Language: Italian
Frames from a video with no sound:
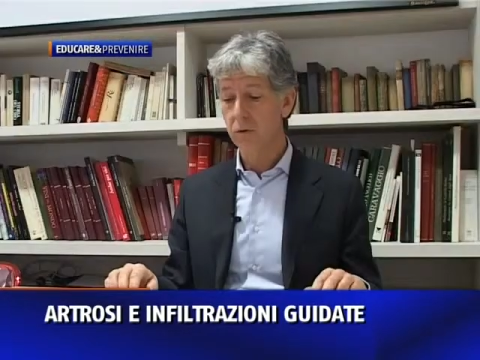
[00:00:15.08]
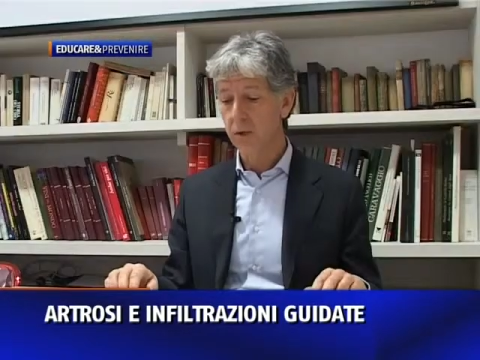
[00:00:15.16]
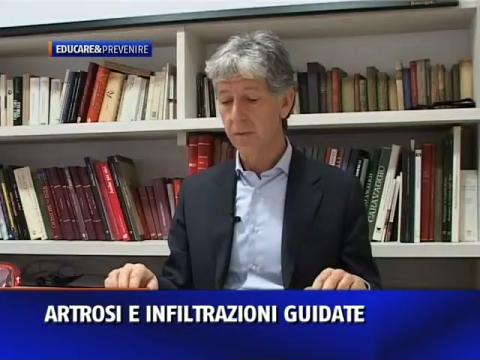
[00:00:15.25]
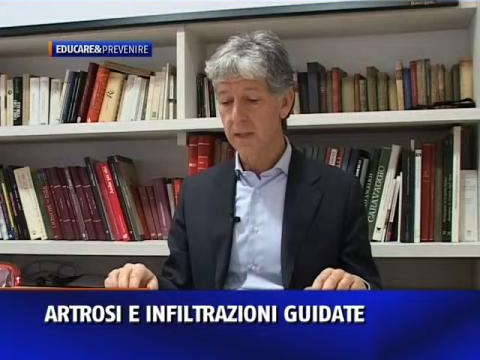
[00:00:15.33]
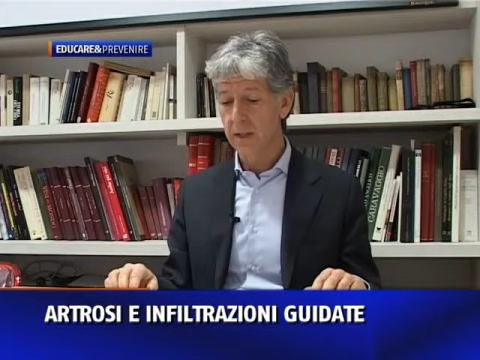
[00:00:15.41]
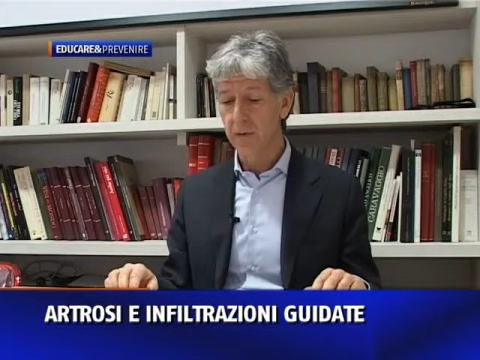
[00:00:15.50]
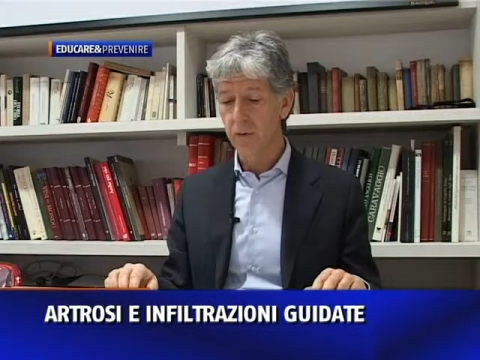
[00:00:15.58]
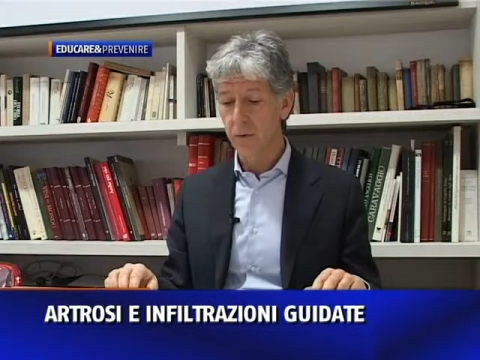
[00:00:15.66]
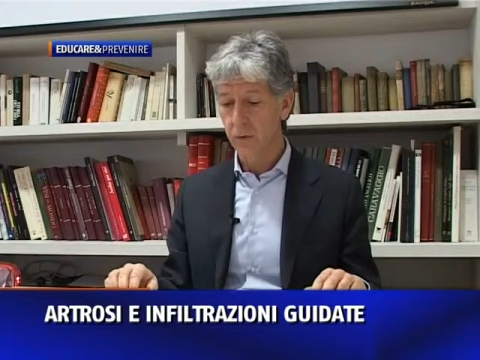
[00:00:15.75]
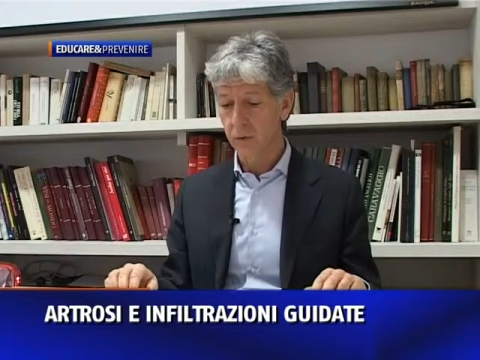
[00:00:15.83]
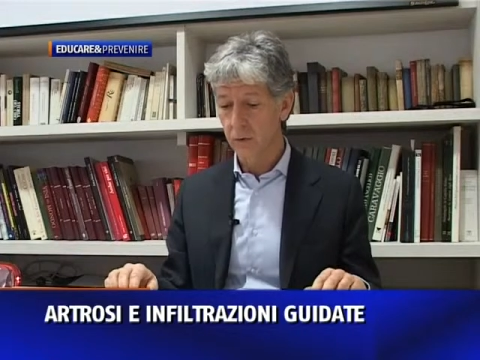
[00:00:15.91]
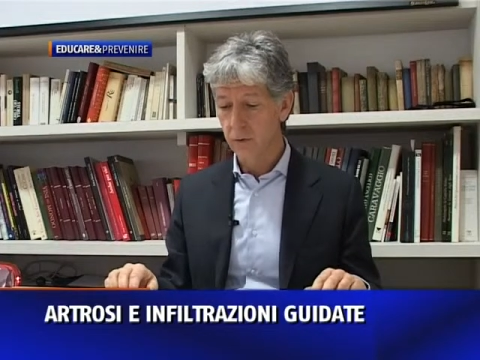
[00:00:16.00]
assolutamente
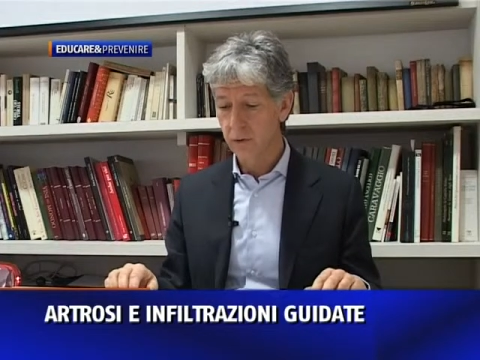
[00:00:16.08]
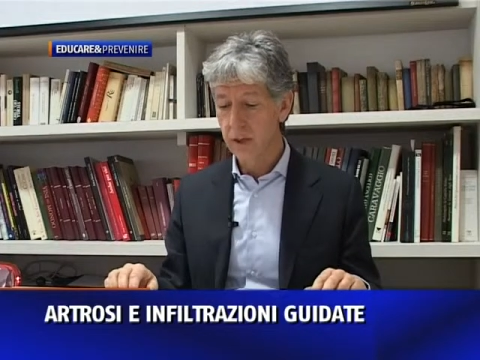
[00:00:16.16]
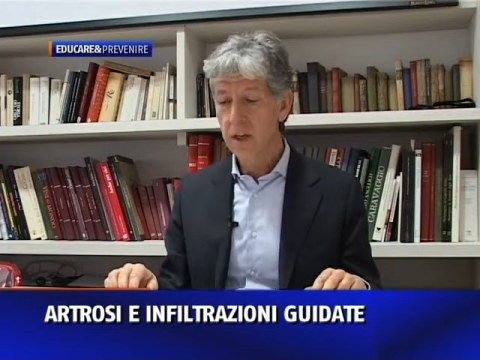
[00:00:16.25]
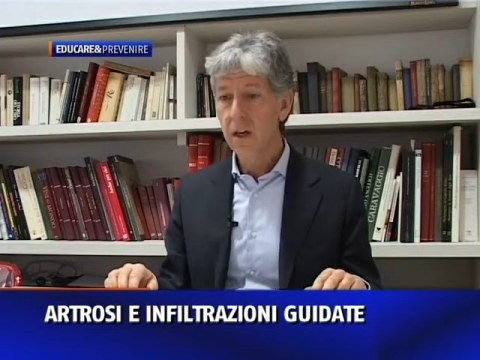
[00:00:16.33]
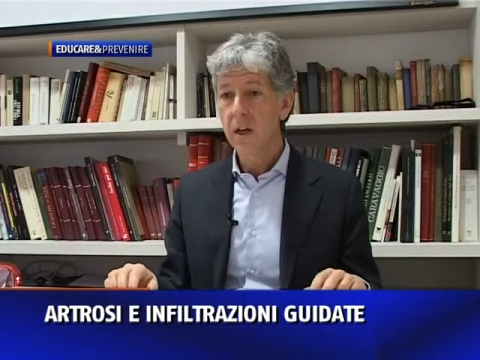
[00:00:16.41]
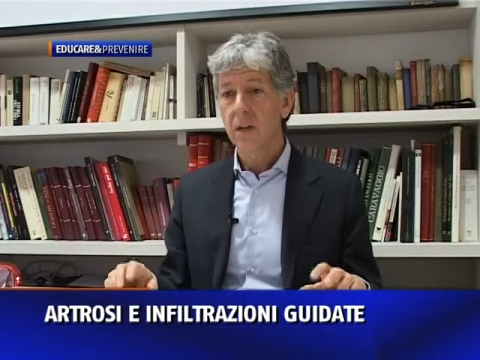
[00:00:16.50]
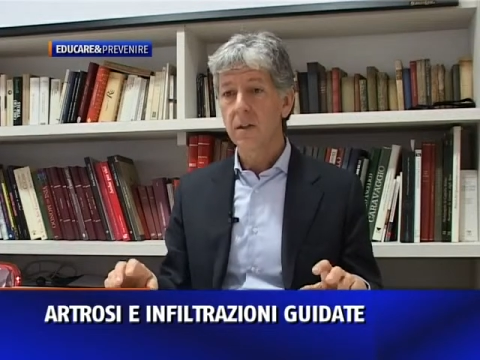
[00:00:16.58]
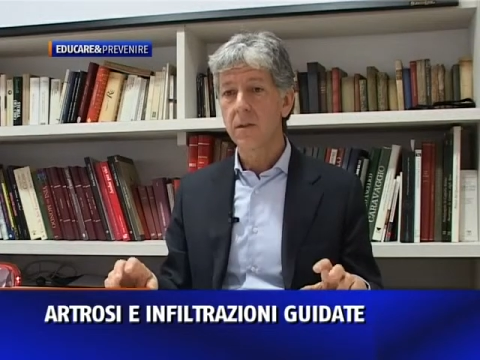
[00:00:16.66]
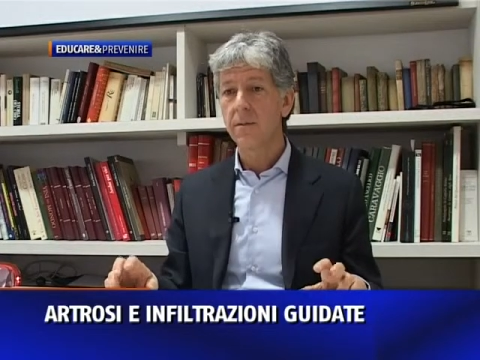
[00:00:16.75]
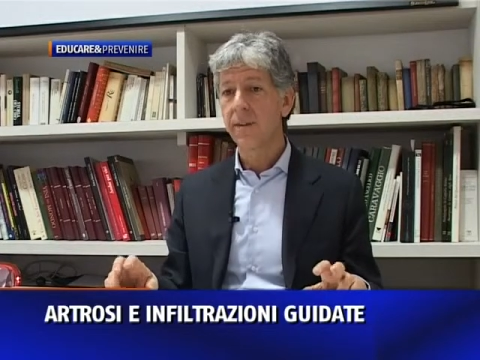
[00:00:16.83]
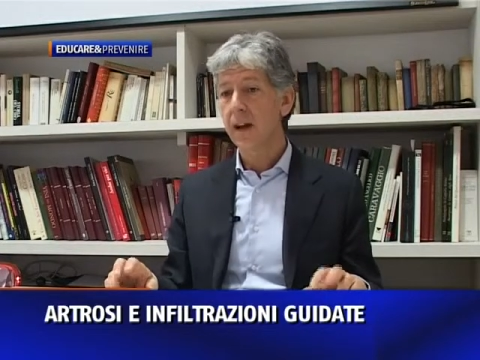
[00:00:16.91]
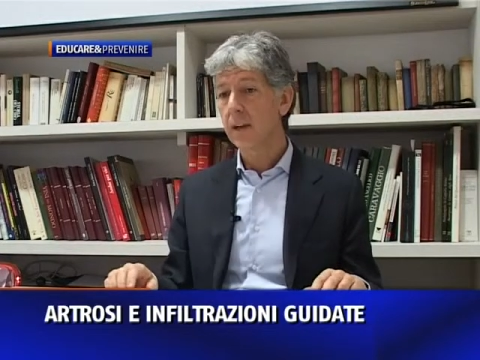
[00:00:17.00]
dolorose,
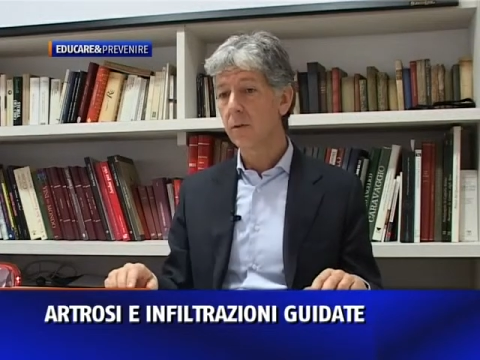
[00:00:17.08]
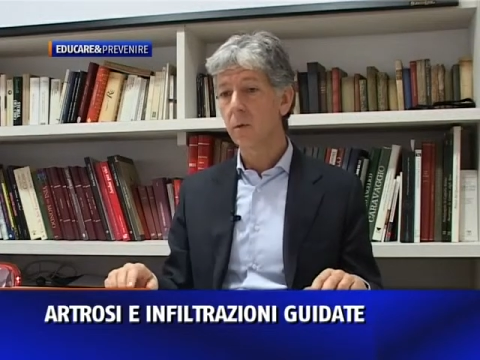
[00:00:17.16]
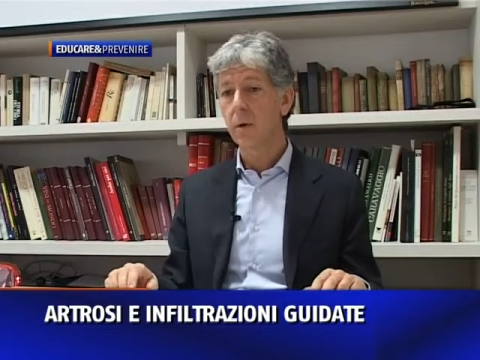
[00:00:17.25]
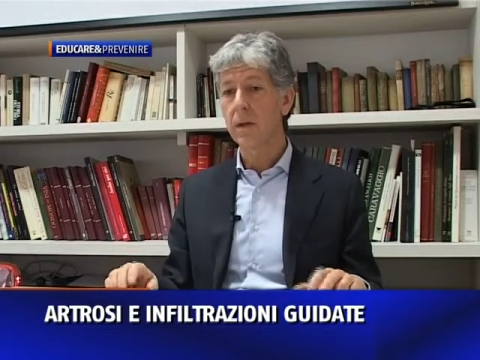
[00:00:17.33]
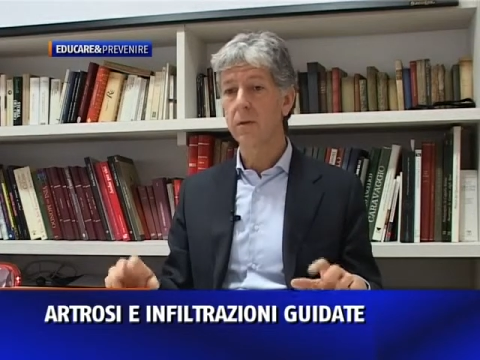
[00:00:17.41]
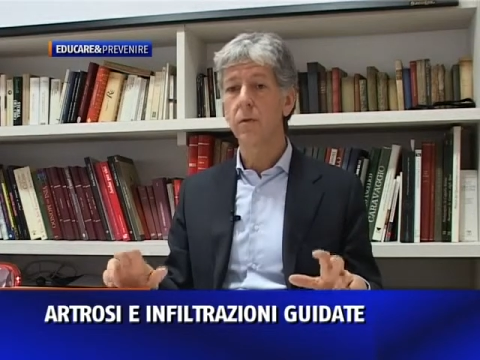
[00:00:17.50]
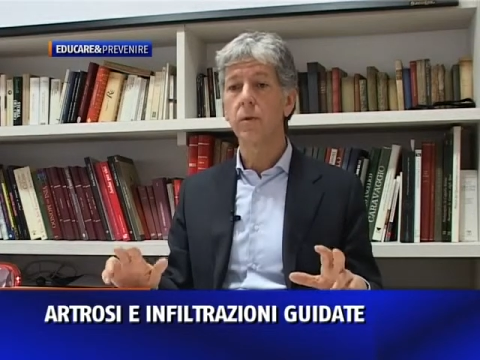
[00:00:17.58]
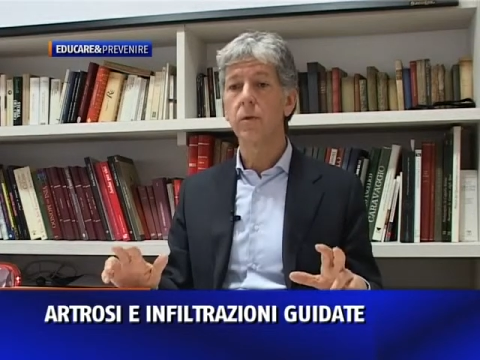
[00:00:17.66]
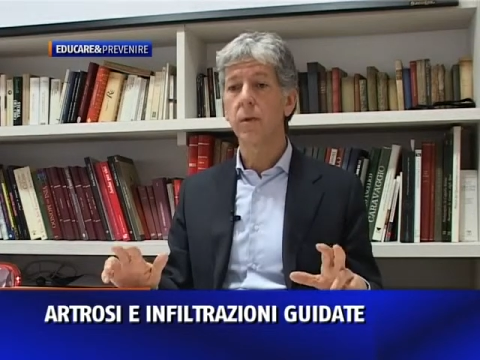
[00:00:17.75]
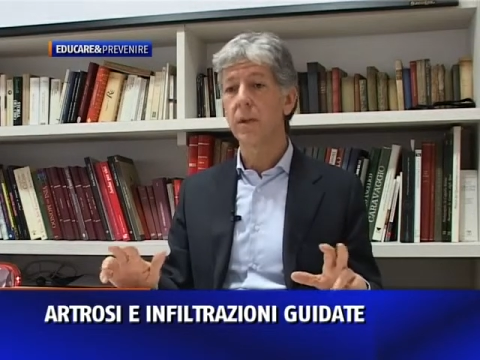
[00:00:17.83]
si fanno quando